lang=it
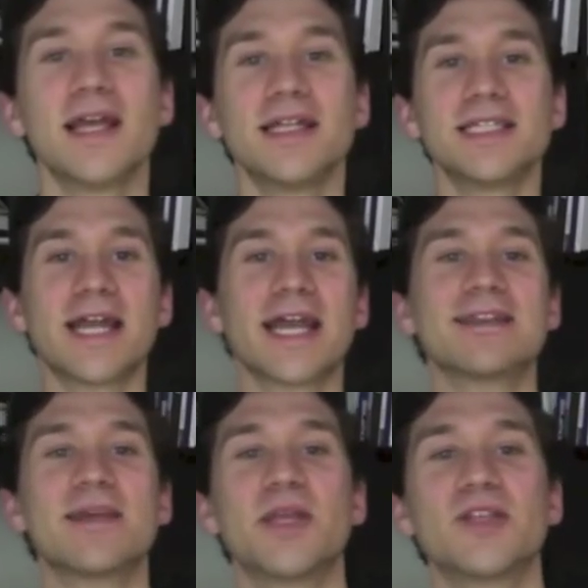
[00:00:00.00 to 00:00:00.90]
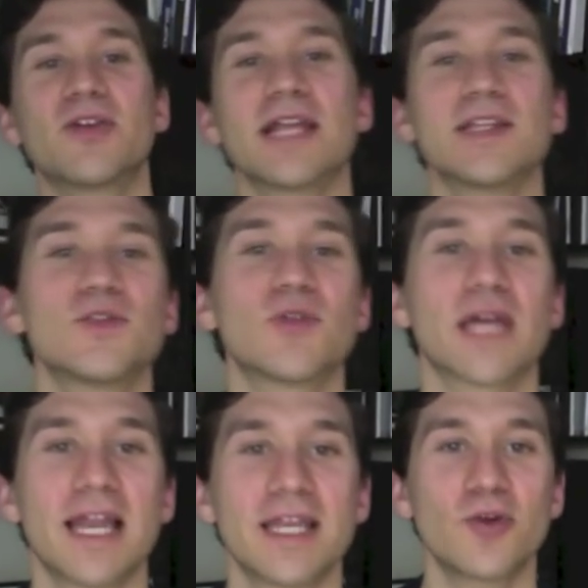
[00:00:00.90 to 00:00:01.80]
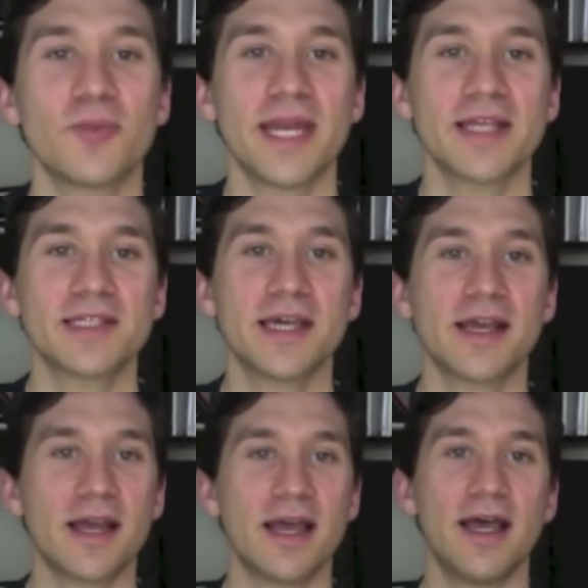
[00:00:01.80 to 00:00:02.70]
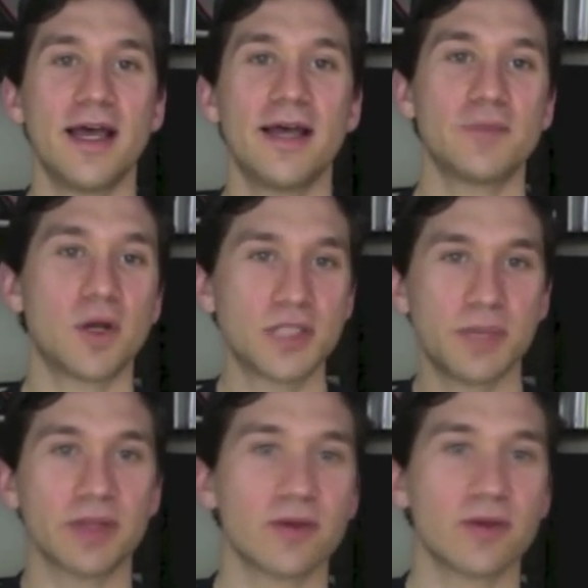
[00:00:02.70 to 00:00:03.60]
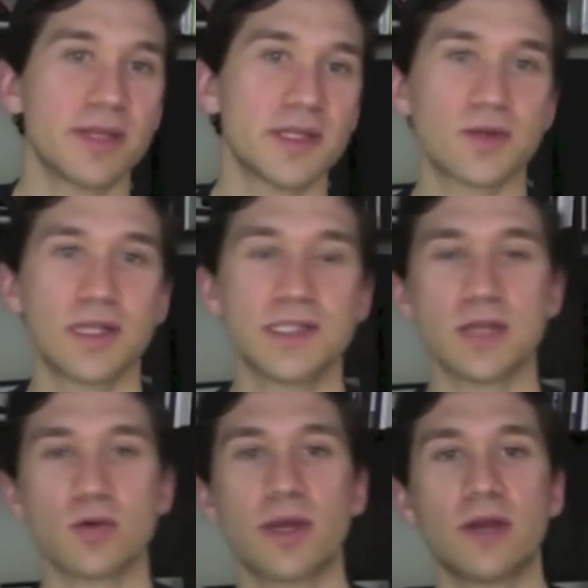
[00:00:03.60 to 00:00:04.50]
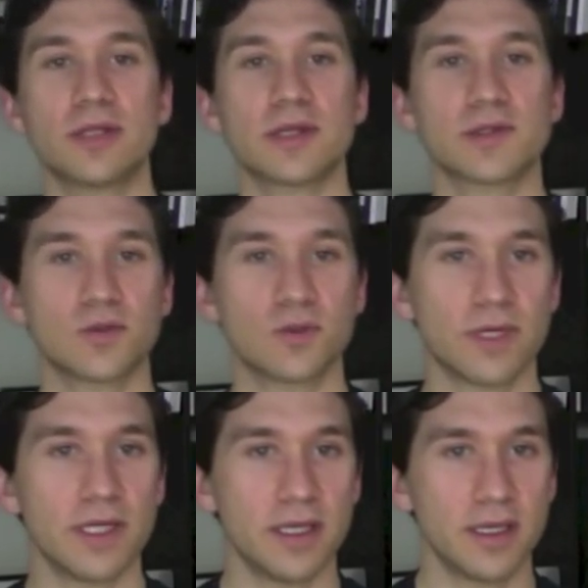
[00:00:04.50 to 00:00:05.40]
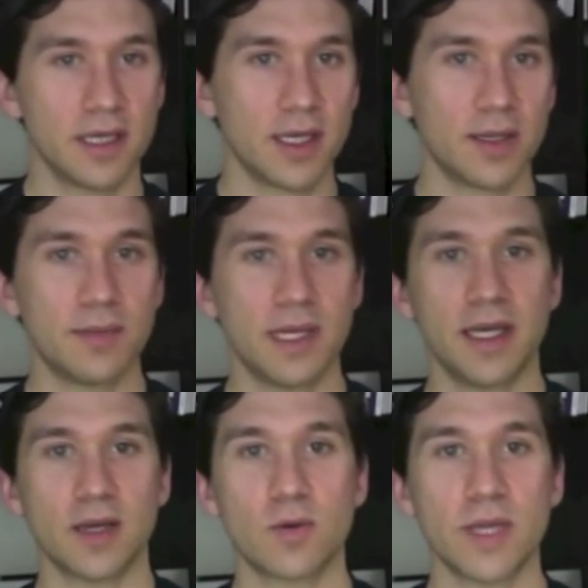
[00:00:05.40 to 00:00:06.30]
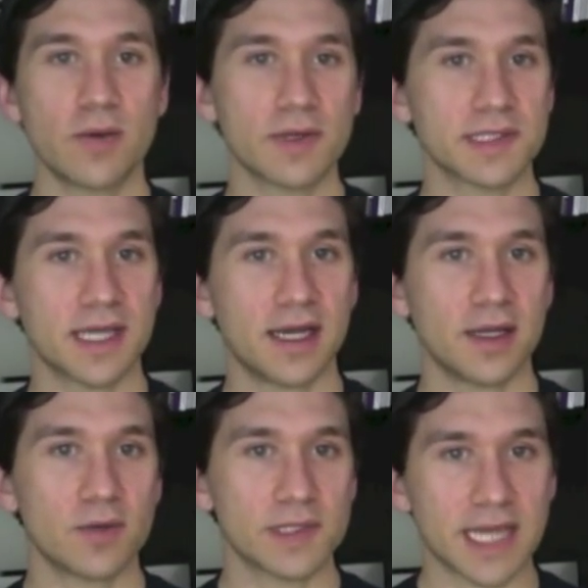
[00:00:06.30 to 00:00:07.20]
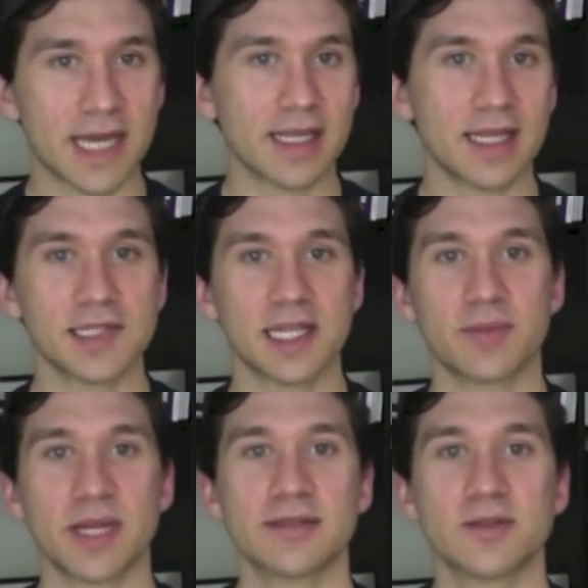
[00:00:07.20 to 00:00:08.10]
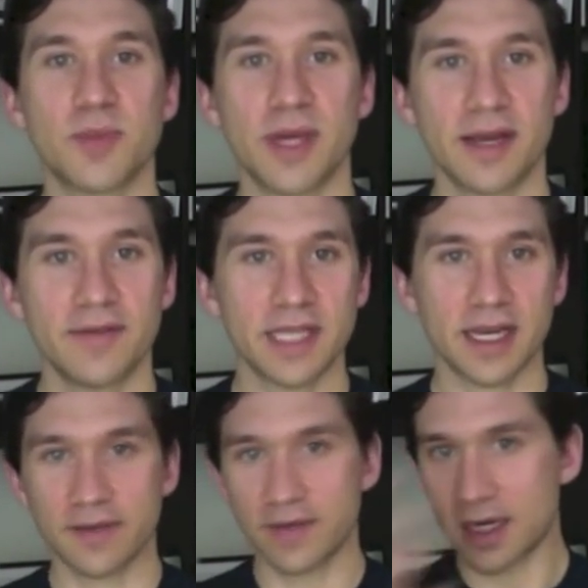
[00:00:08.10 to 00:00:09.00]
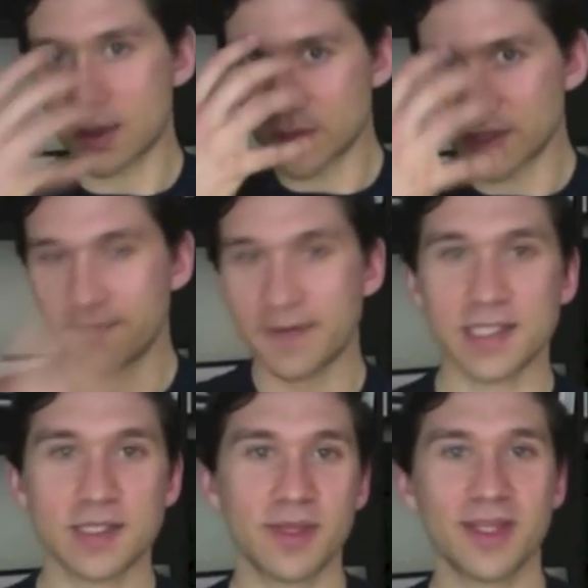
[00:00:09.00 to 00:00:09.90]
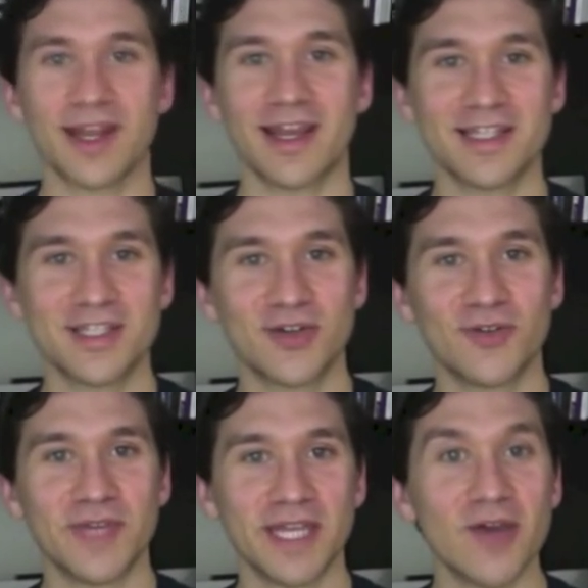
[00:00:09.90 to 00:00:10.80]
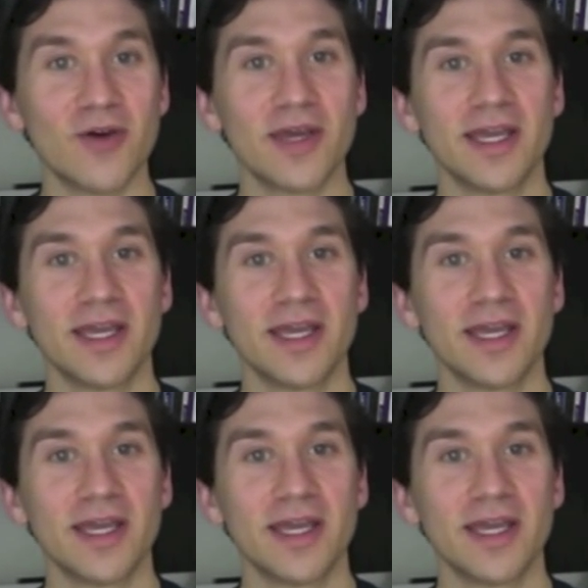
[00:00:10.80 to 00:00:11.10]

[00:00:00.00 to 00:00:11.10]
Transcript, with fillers: Ciao ragazzi e bentornati sul canale di Anon Manager. Eh, oggi è particolarmente soleggiato qui a Londra, sono quindi eh, qui in, questa, in quest'area della sala da pranzo per evitare di avere la luce in faccia mentre giro il video.